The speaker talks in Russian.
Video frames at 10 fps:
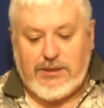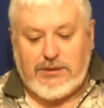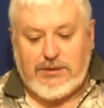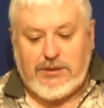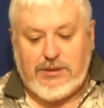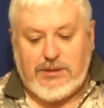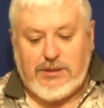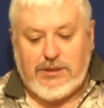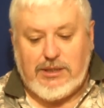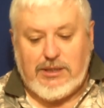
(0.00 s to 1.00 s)

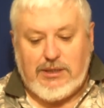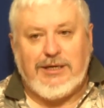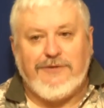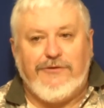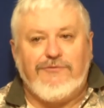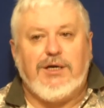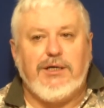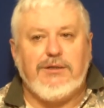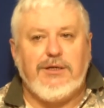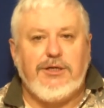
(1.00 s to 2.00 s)
Это
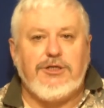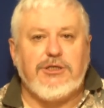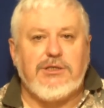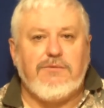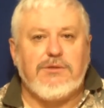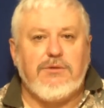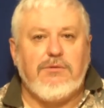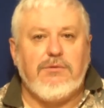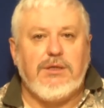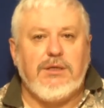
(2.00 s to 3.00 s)
эквивалент греческого
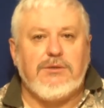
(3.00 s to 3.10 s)
слова